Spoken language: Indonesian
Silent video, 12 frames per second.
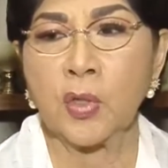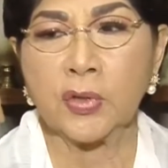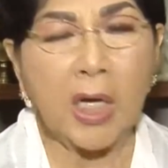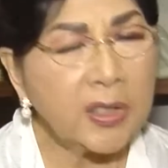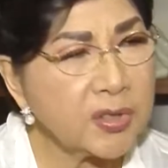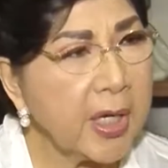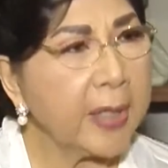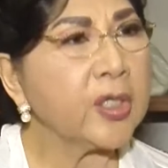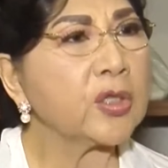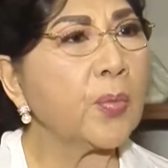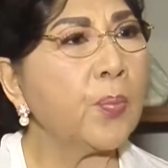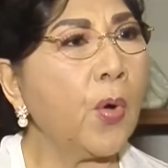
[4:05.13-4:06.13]
dan saya
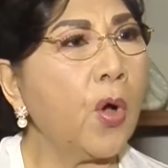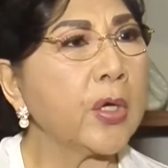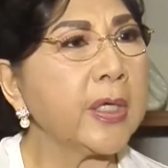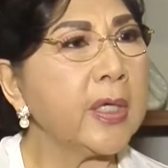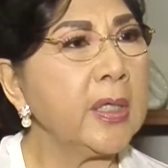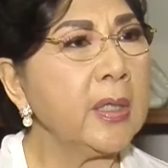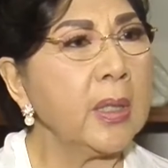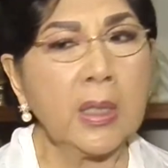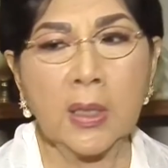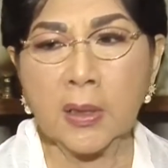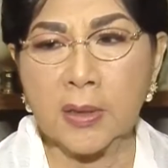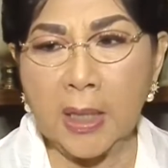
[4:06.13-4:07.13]
ditepokin
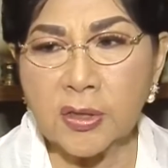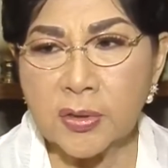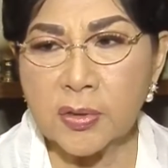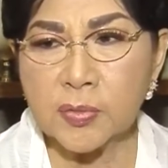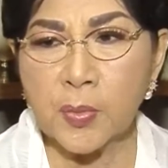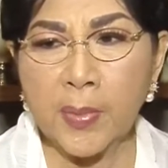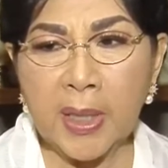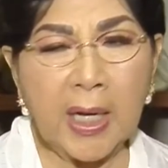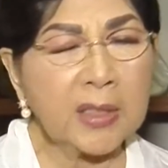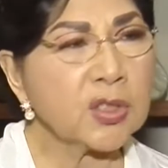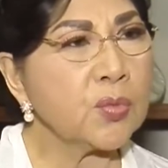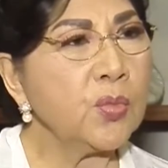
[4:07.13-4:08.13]
dan
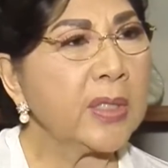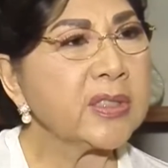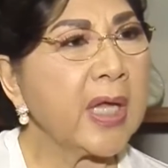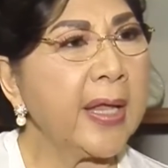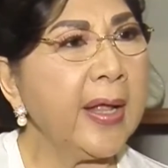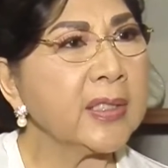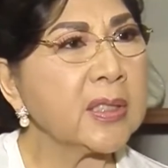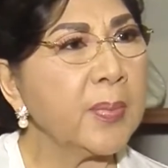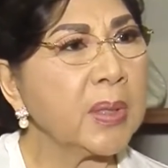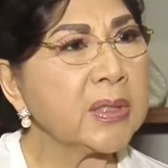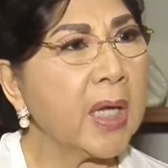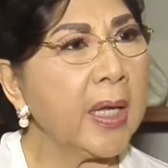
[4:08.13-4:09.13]
mereka semua sayang
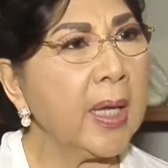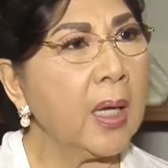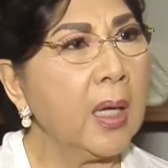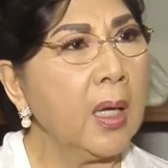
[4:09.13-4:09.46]
sama saya